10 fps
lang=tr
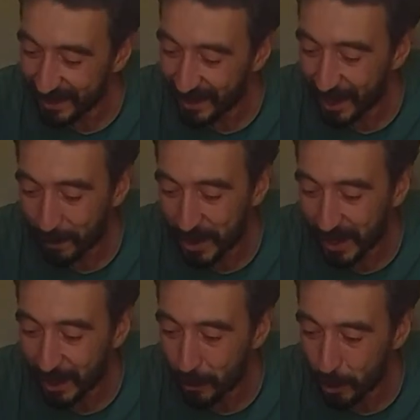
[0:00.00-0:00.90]
rahat bir
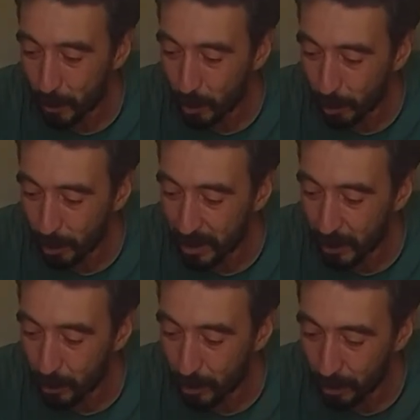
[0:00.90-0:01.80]
şekilde çözmüş oluruz
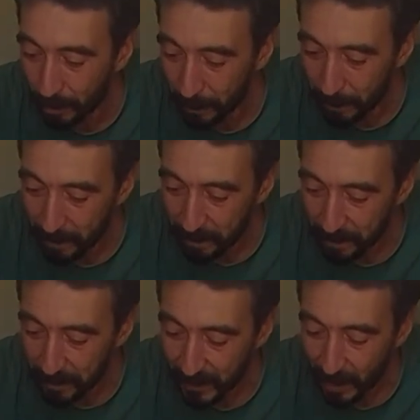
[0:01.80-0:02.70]
diye düşünüyorum.
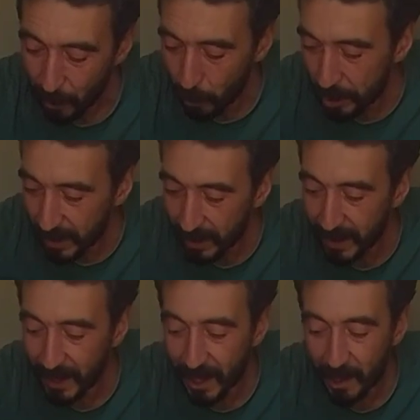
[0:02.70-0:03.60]
O
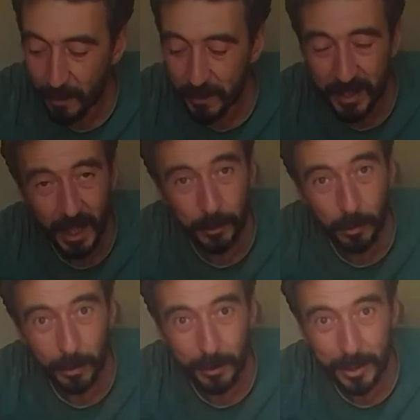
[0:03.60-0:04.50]
şekilde ilerlememiz daha
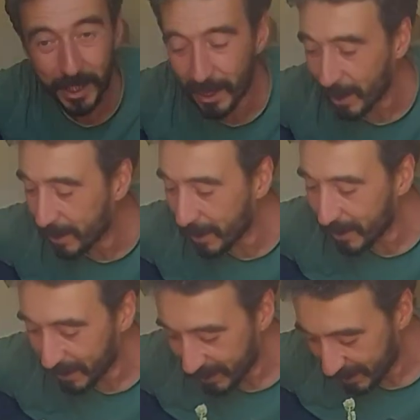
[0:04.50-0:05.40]
doğru olacak herhalde.
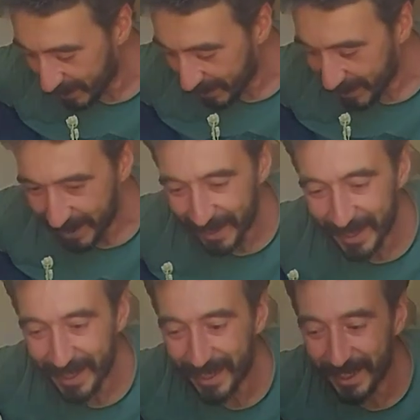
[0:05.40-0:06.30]

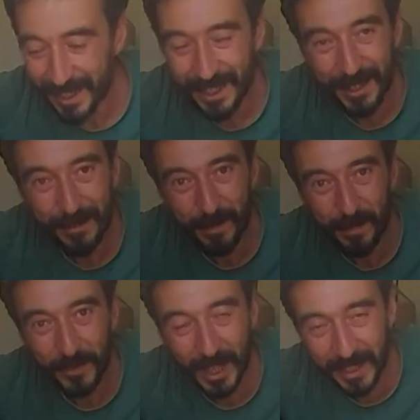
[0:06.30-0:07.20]
E,
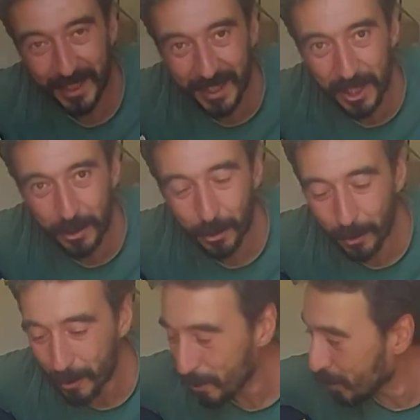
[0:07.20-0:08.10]
taktik
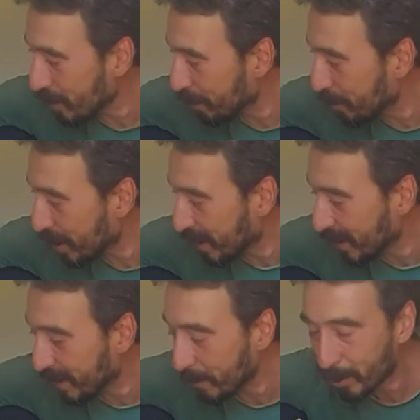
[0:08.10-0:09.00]
değiştiriyoruz. O zaman bu
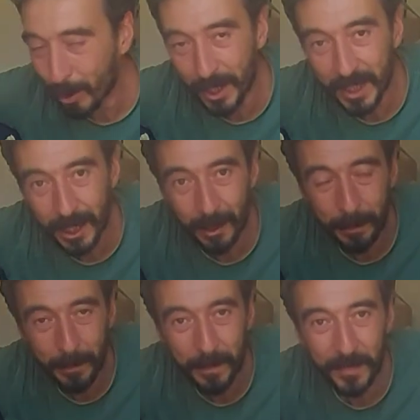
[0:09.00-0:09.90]
şekilde demet olarak alıp
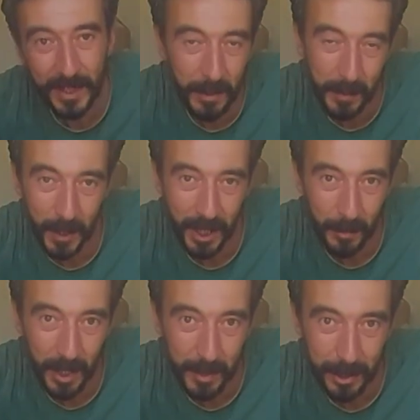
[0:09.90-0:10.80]
demet
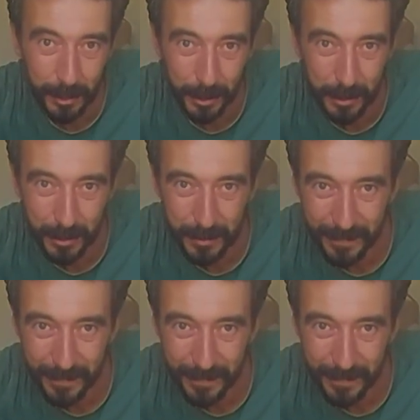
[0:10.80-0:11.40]
bağlamaya başlıyoruz.